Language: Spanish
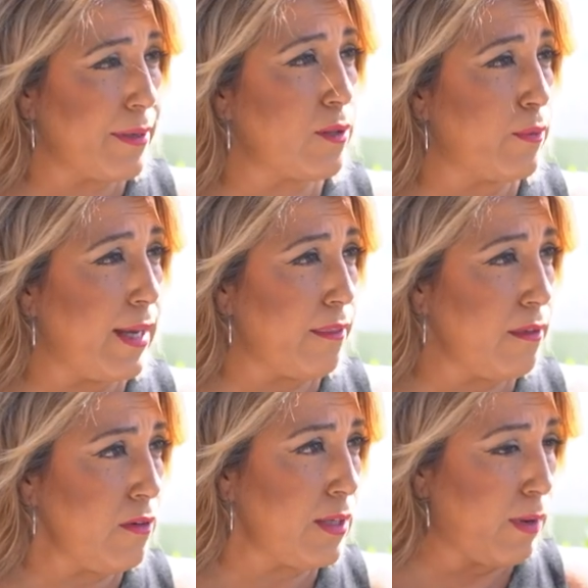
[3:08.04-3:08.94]

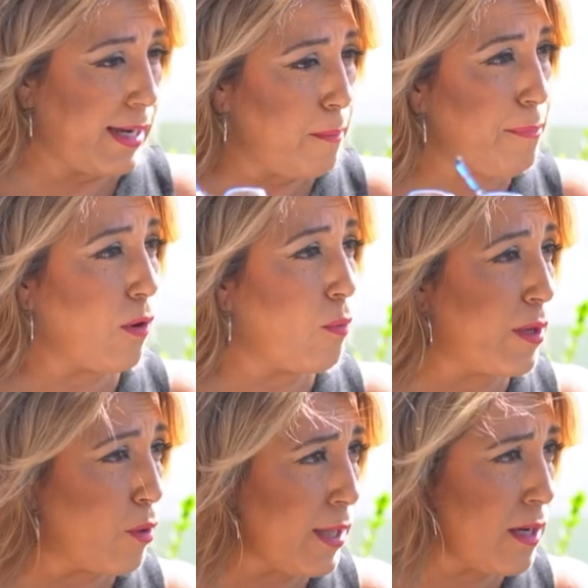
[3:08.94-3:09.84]
prejubilaciones, igual que las pagó
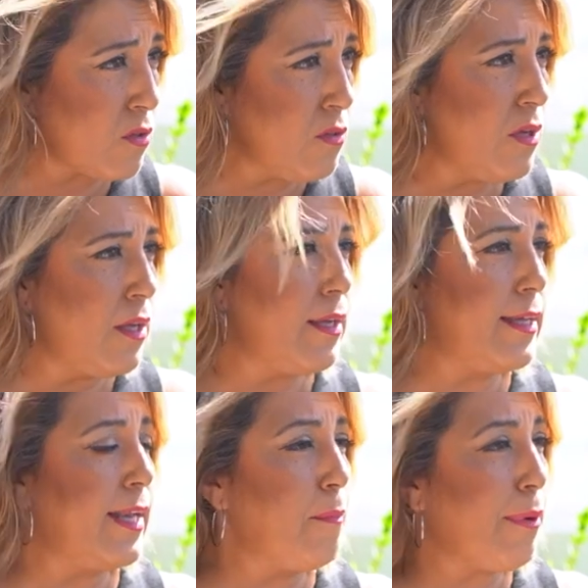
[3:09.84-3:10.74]
mi gobierno
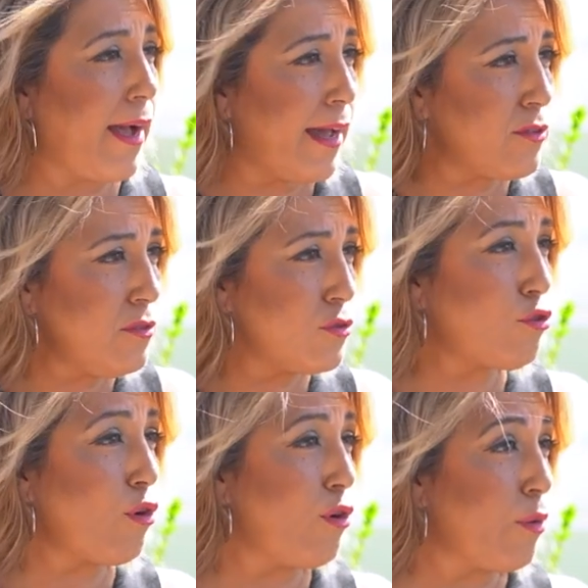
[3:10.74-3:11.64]
y las pagaron
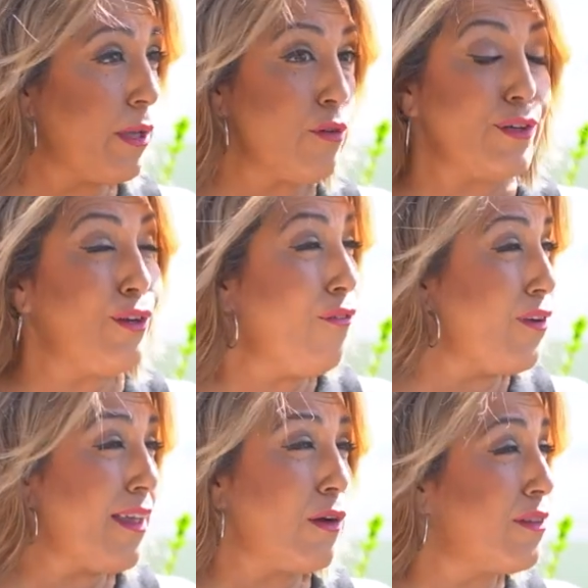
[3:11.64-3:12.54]
todos los gobiernos. Y no es
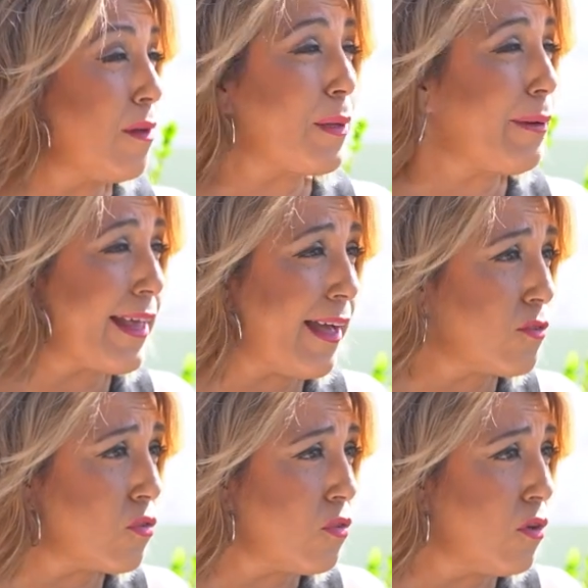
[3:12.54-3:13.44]
verdad, no está
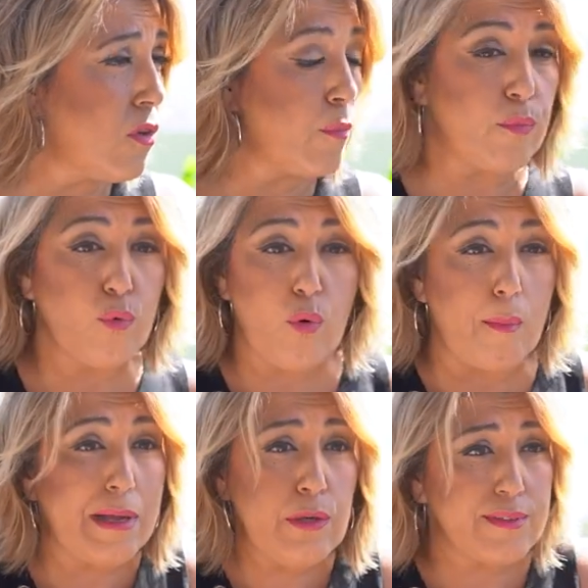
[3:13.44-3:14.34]
prevaricando.
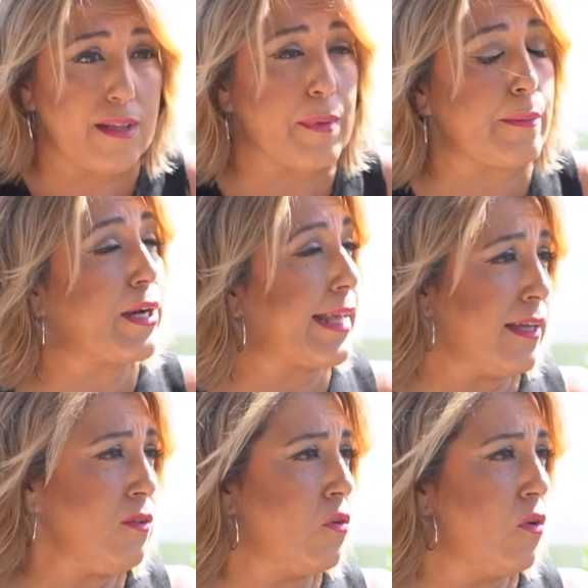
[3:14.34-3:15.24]
Juanma no está
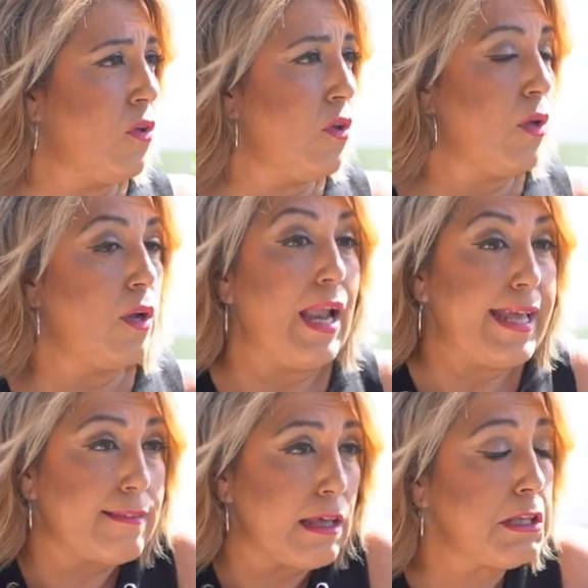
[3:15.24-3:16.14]
prevaricando.
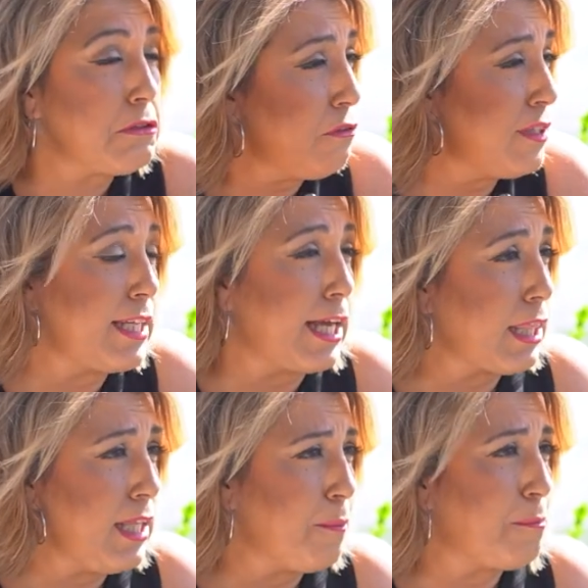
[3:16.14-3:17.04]
Está haciendo lo que tiene que
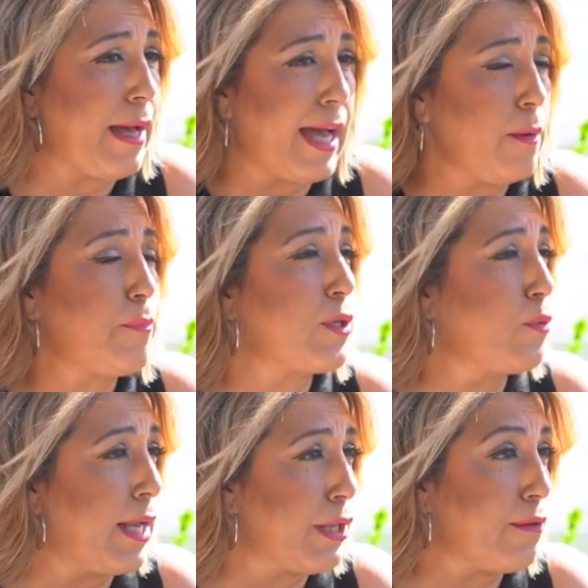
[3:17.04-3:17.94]
hacer, pagar las
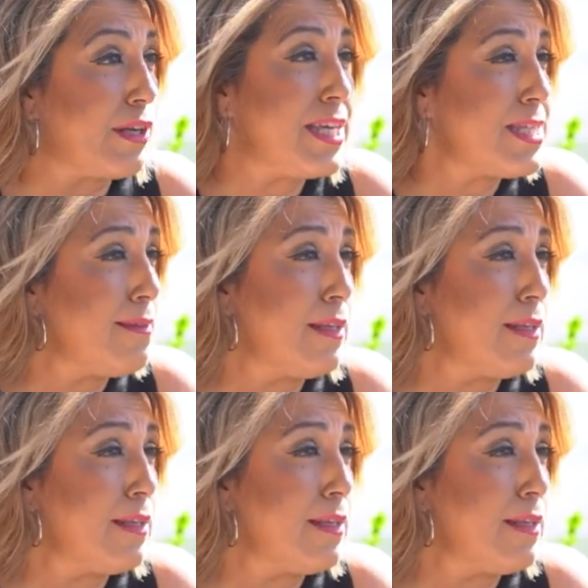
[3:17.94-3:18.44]
prejubilaciones. Y ese